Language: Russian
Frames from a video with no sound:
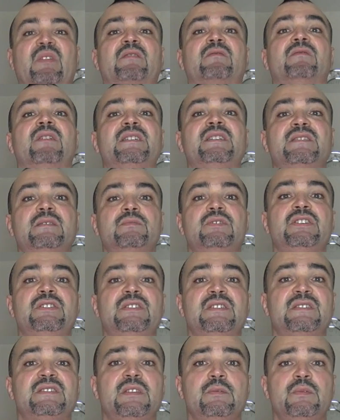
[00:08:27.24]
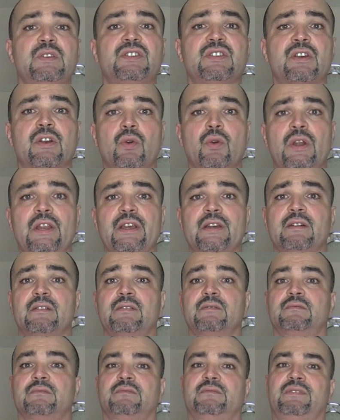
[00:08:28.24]
возьмите, снимите ролик,
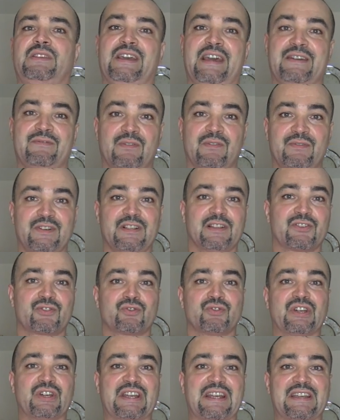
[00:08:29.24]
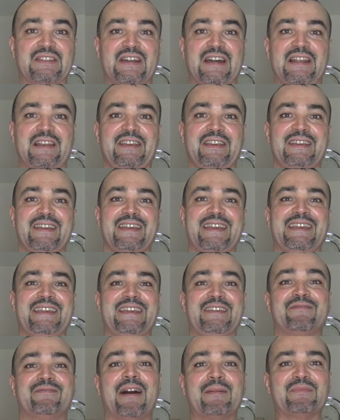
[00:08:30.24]
я его выложу на канале,
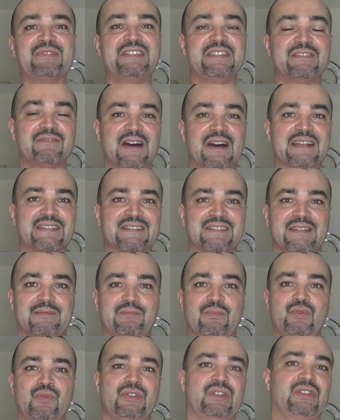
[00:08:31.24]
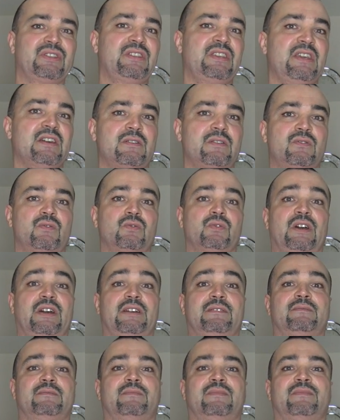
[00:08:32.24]
и вам деваться будет
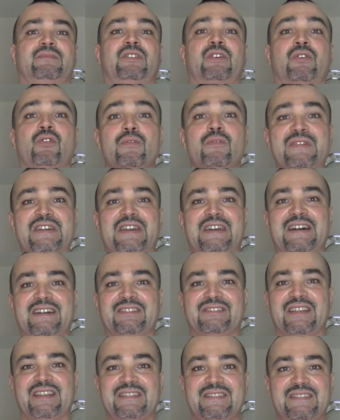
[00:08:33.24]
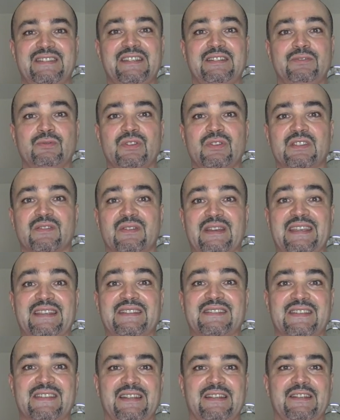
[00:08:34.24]
некуда, кроме как достигнуть своей
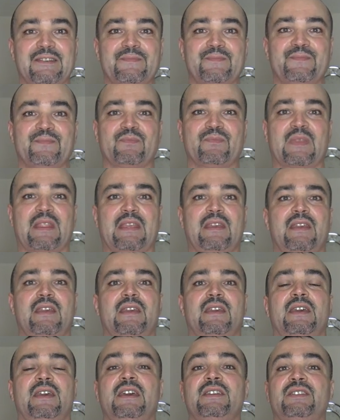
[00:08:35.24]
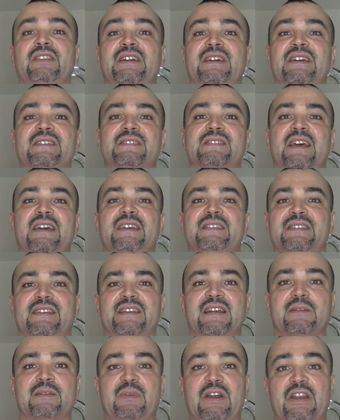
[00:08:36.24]
цели. Это касается
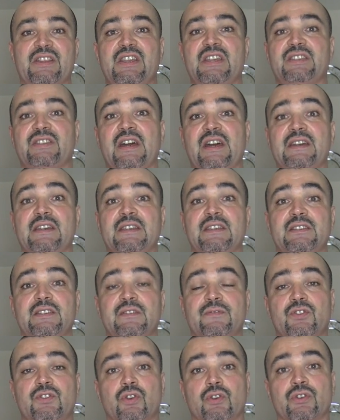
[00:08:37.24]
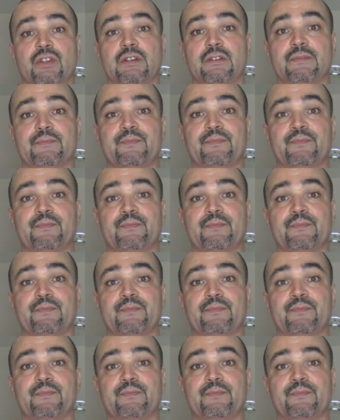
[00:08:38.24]
как парней, так и девчонок.